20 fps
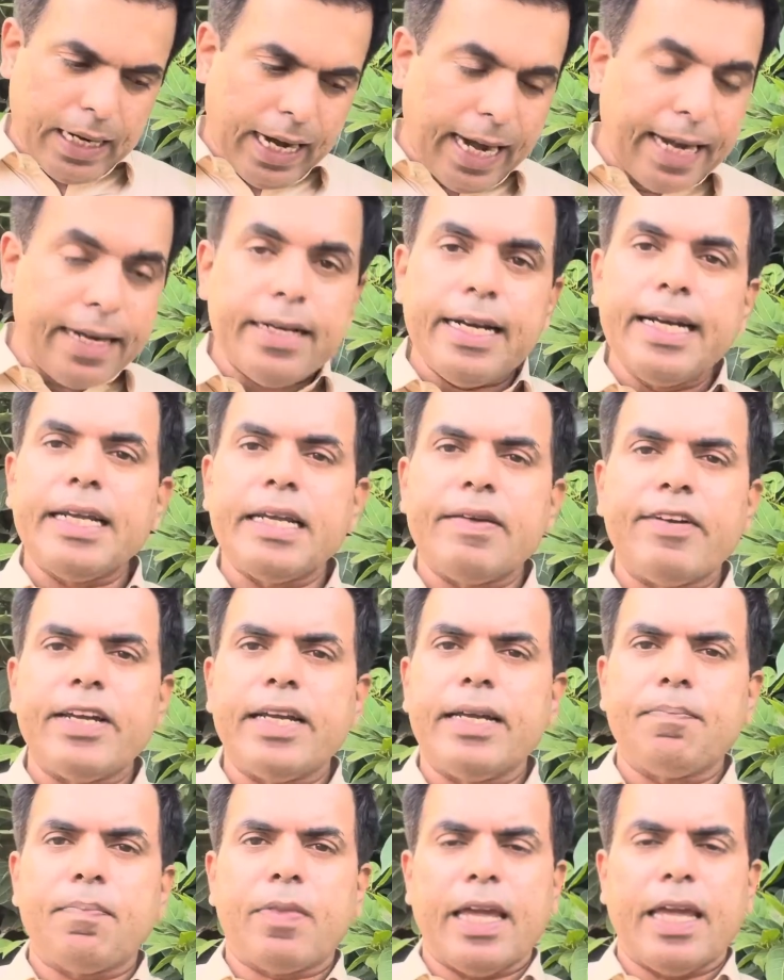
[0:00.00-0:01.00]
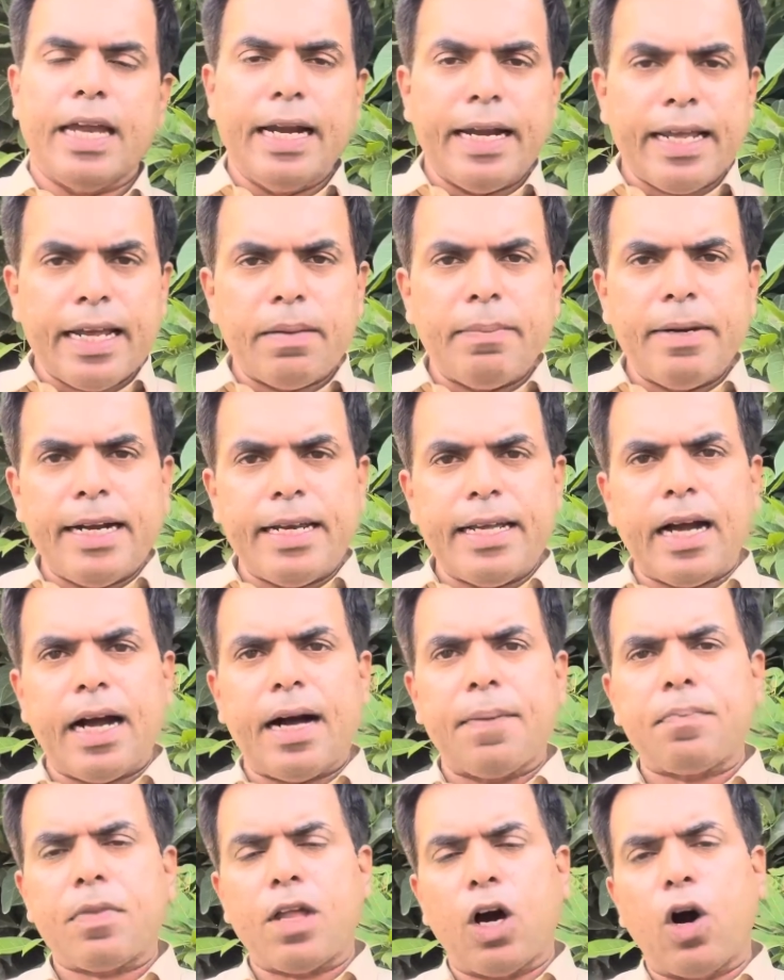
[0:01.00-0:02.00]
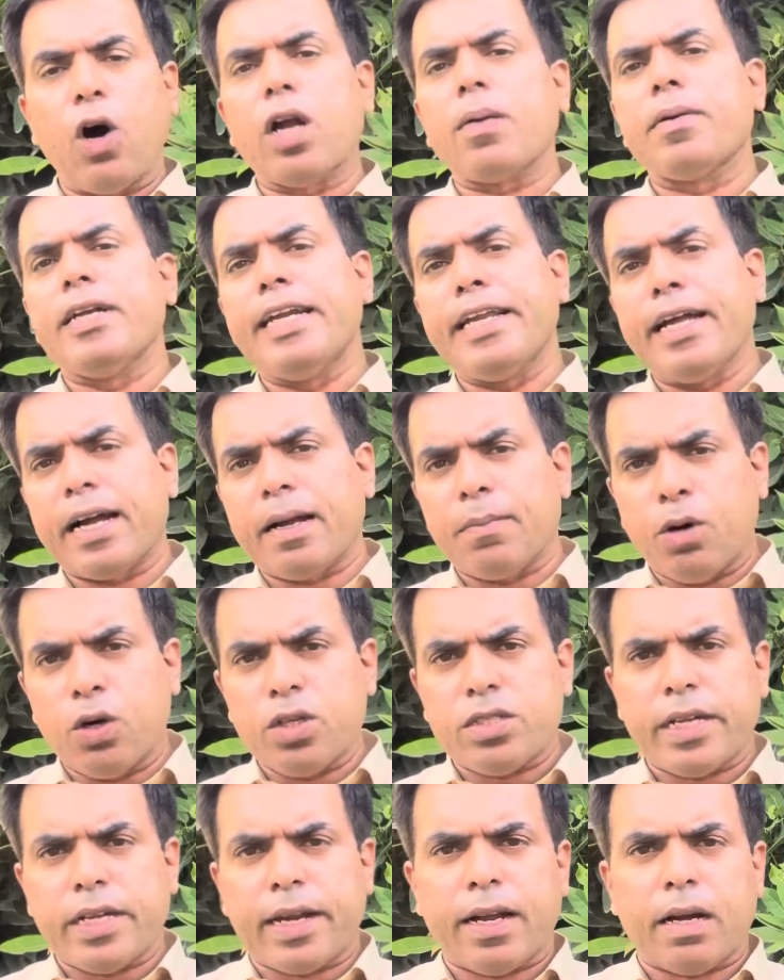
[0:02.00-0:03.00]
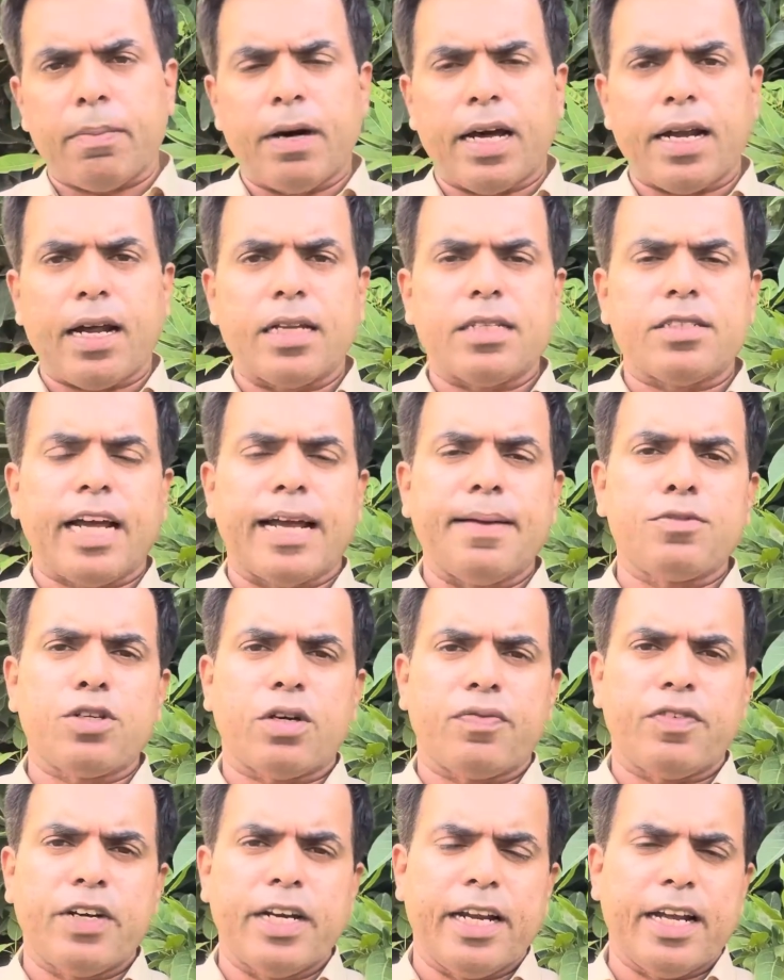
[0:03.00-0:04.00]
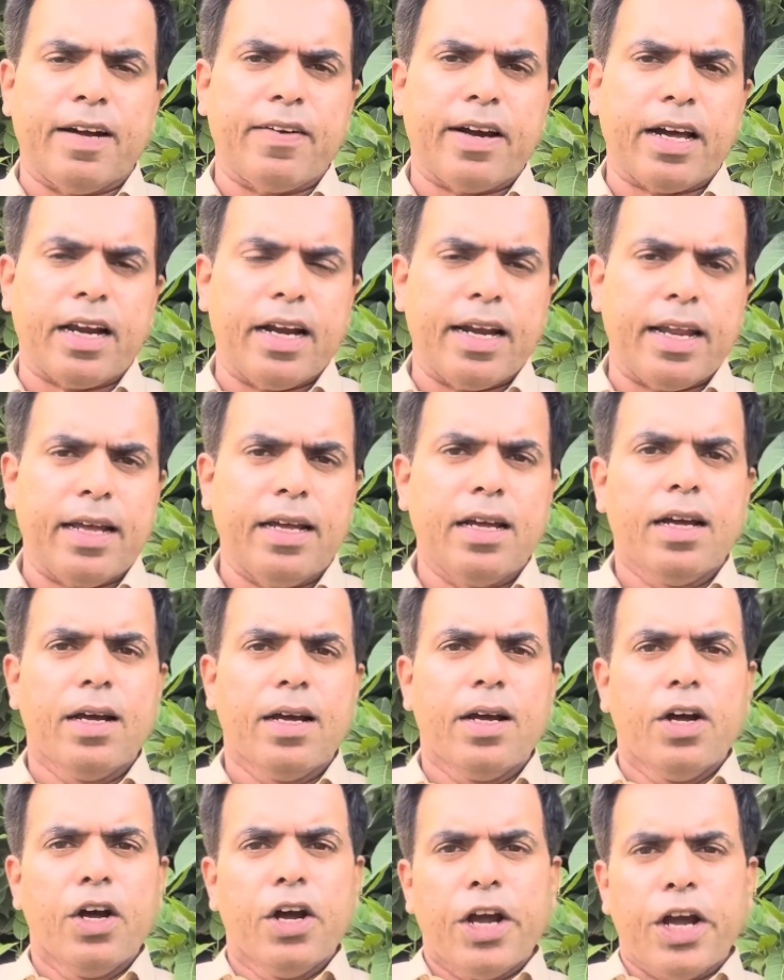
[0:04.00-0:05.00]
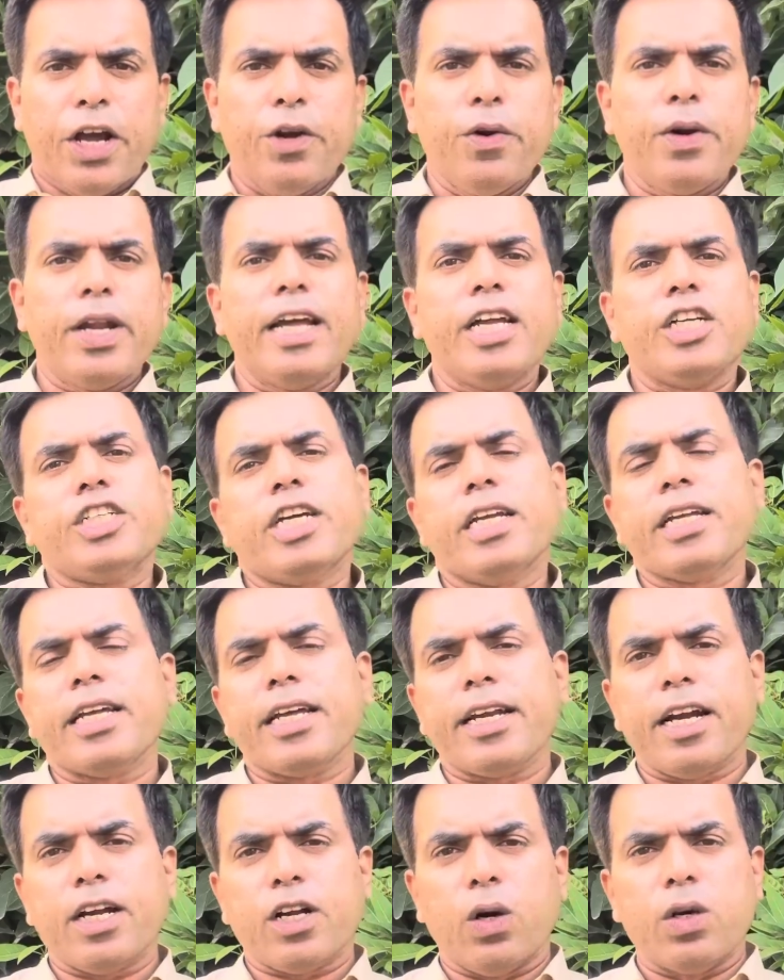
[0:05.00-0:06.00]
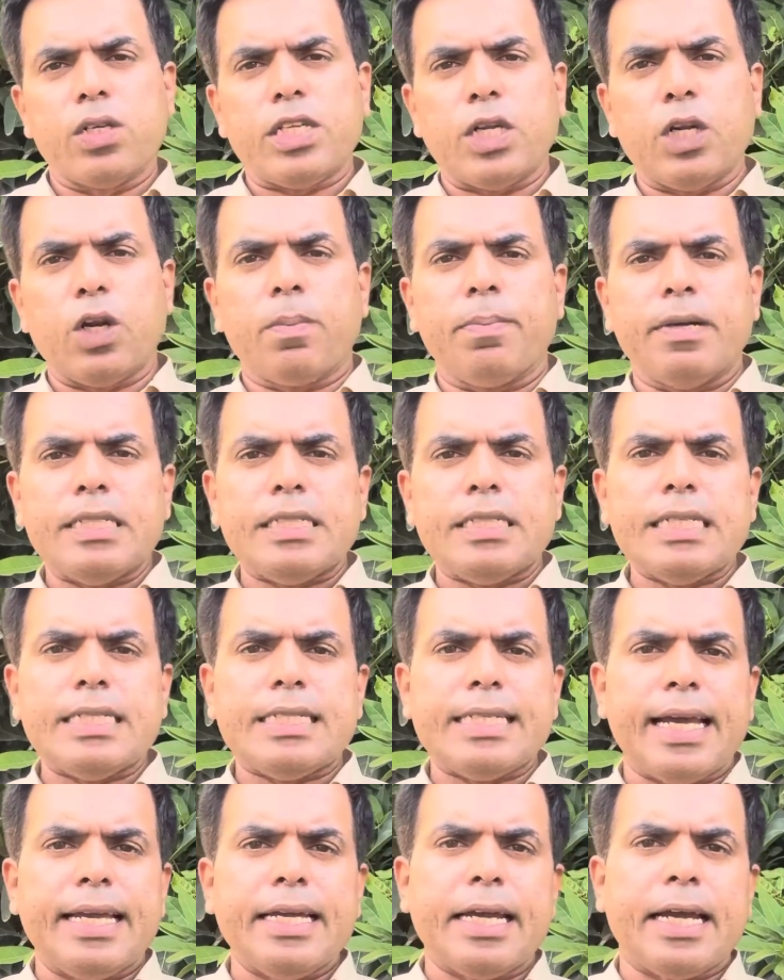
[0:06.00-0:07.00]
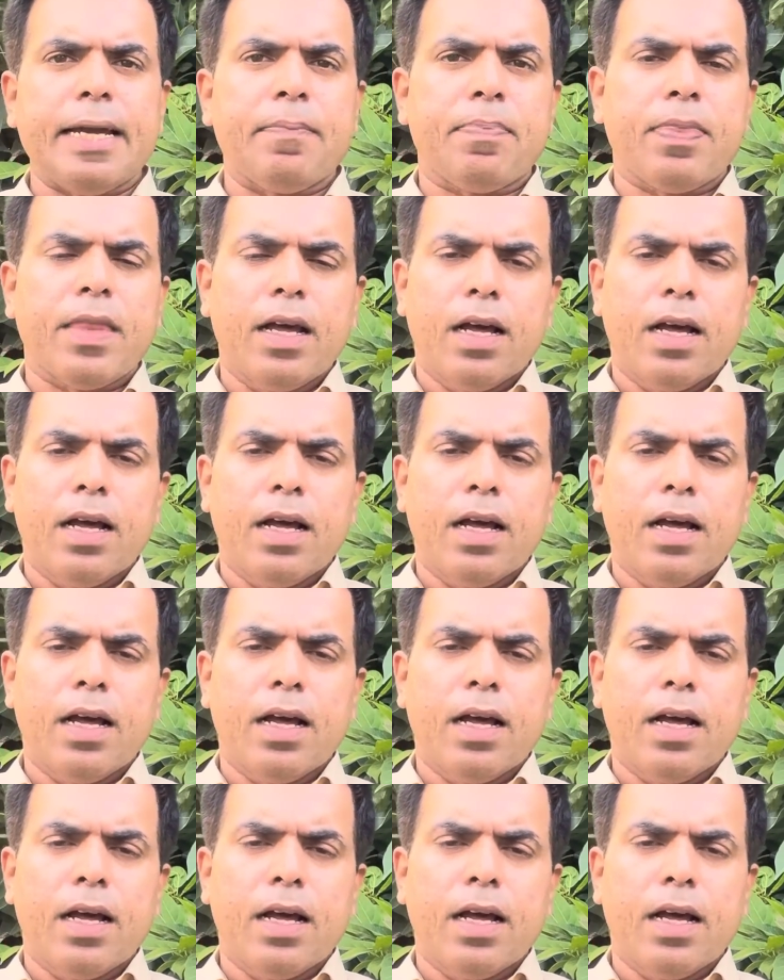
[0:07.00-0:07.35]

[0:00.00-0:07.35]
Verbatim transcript: एन इंडियन मीडिया और इंडिया के बहुत सारे अखबार टाइम्स ऑफ इंडिया वगैरह ने इन्होंने एशियन क्रिकेट काउंसिल और बी के